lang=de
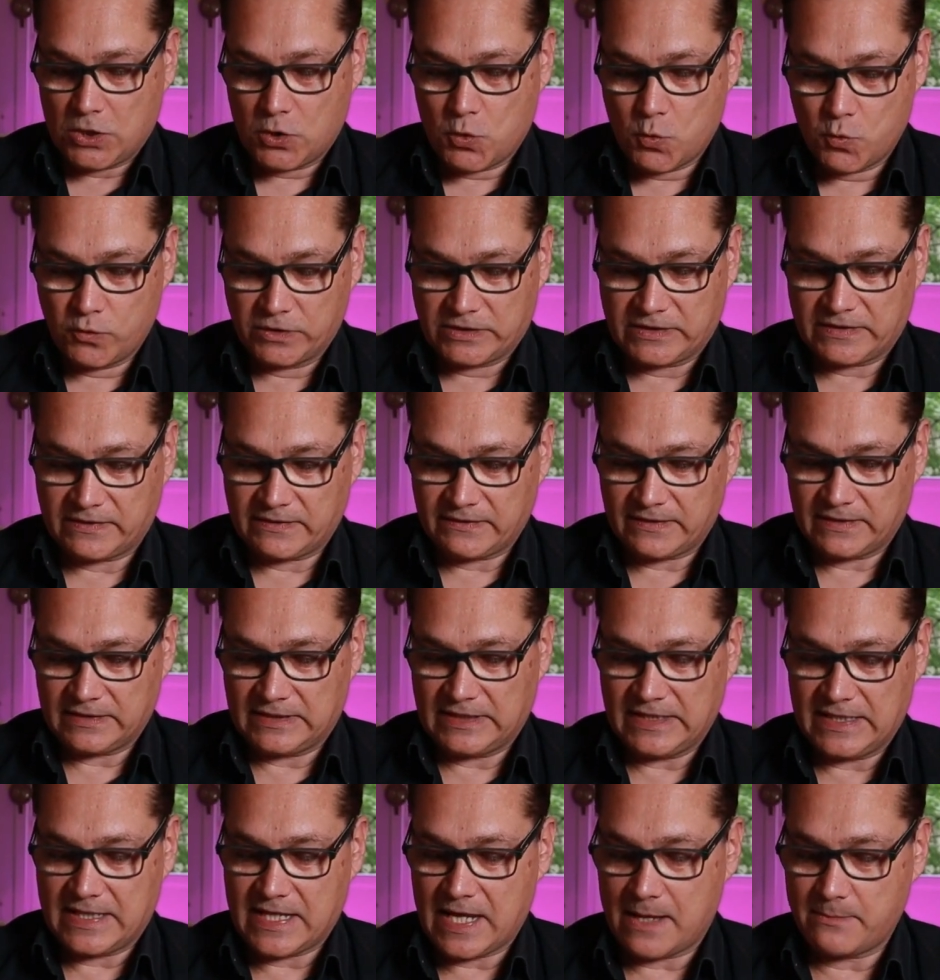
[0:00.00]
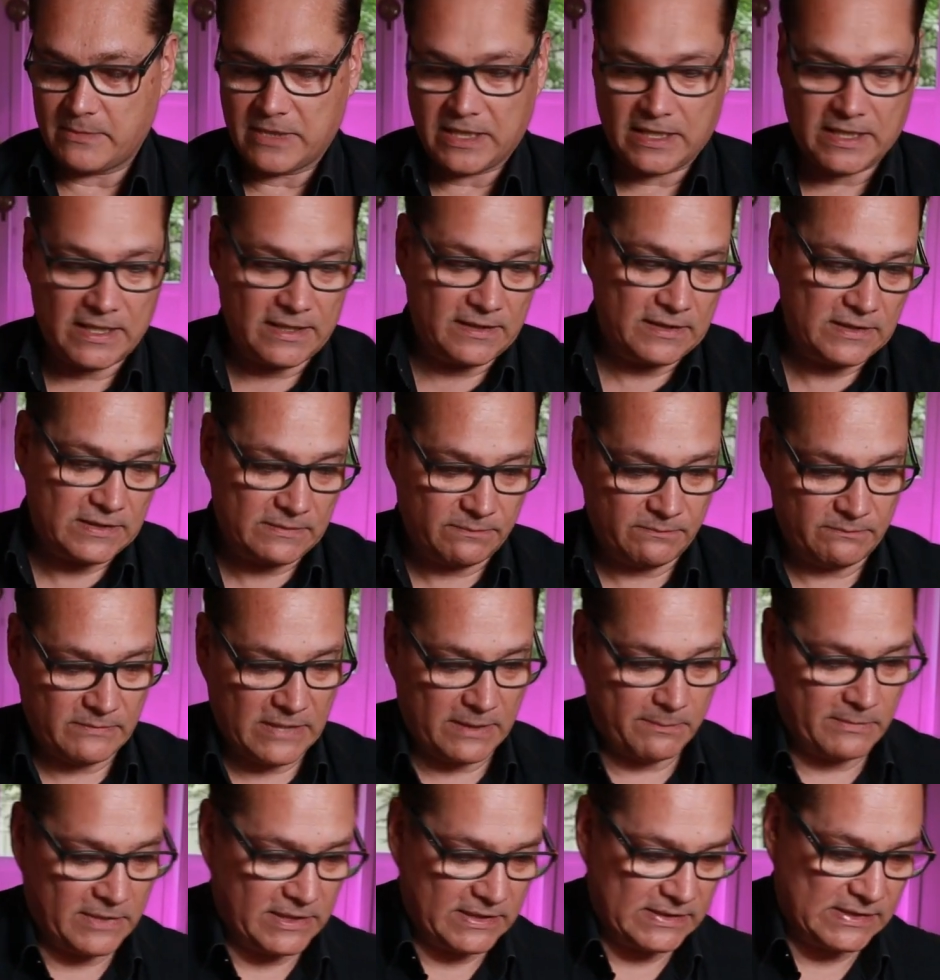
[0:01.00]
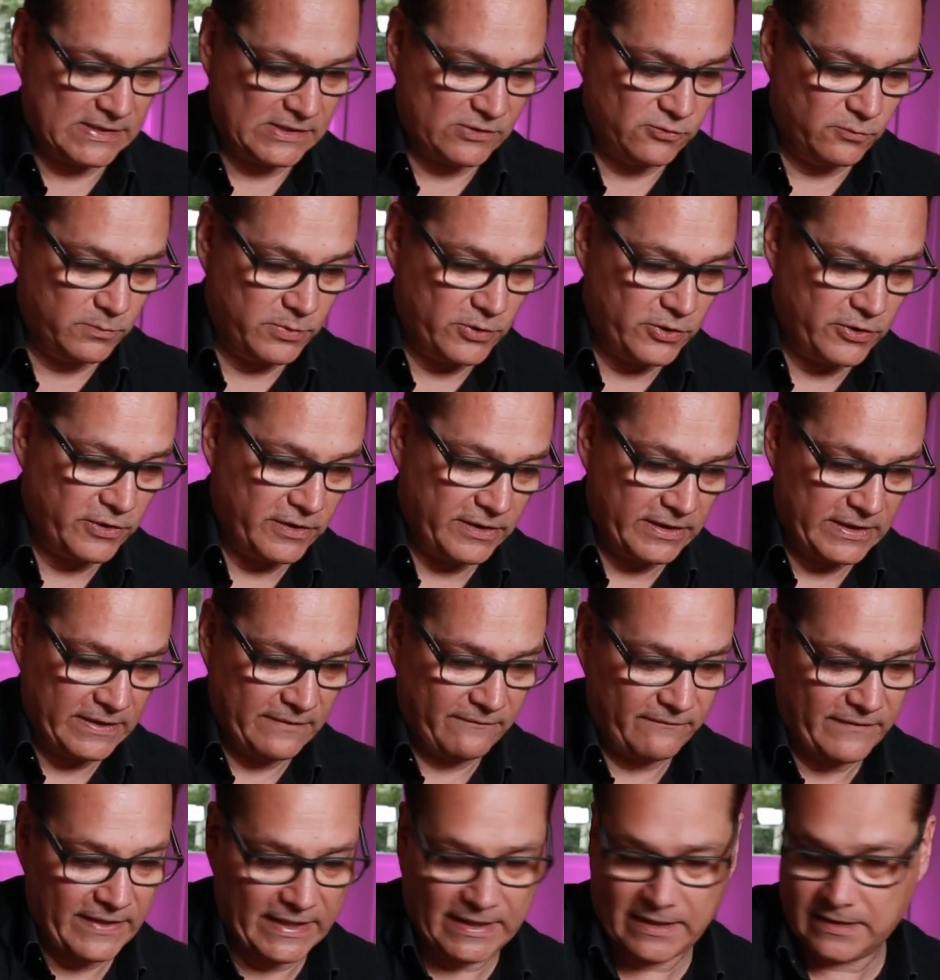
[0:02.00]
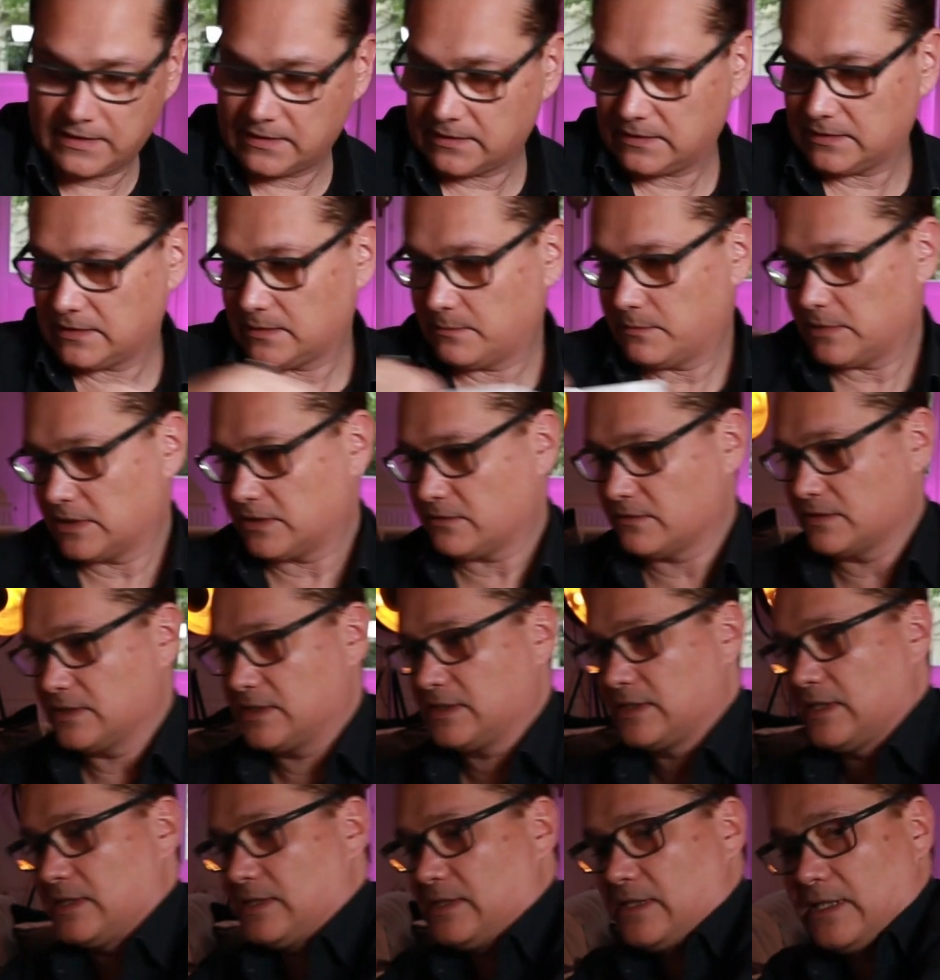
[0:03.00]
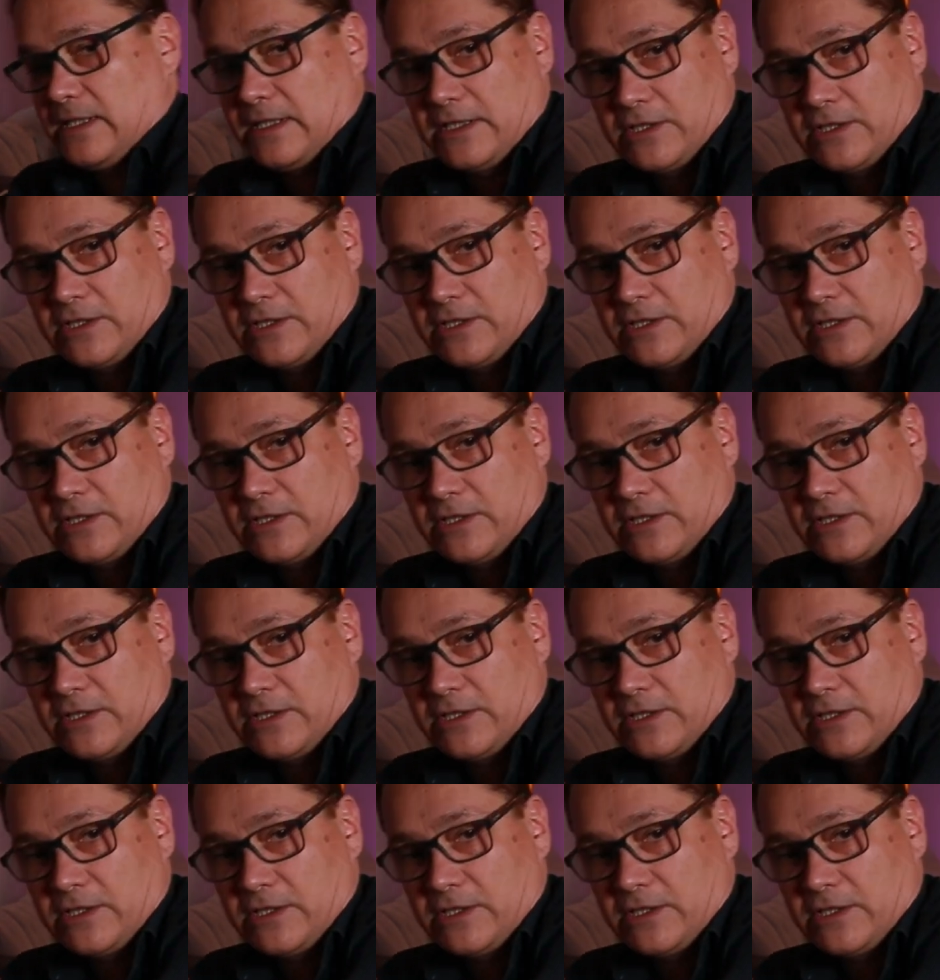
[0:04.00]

Gut, die Kamera, ich mach mal das Zubehör hier weg, damit uns das hier